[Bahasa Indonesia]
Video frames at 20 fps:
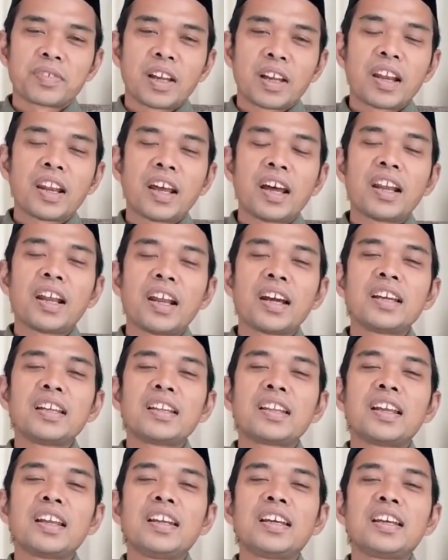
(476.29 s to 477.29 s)
Anak-anak
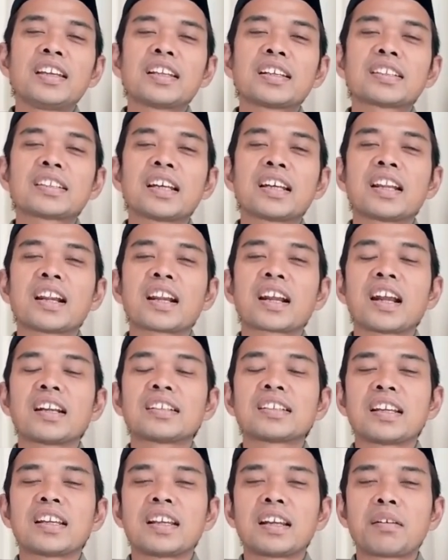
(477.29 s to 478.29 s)
kita ini kita sadarkan
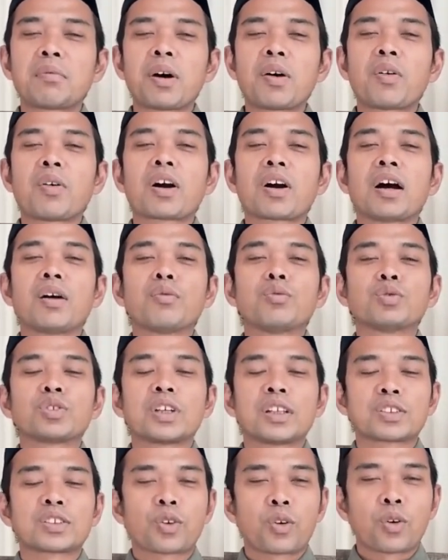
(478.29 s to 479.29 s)
saja bahwa kamu
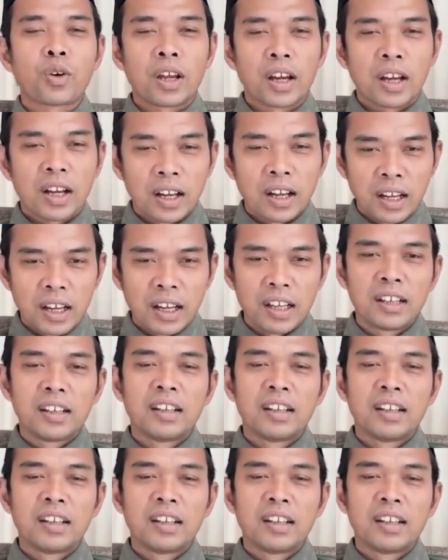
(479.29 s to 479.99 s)
saya sekolahkan,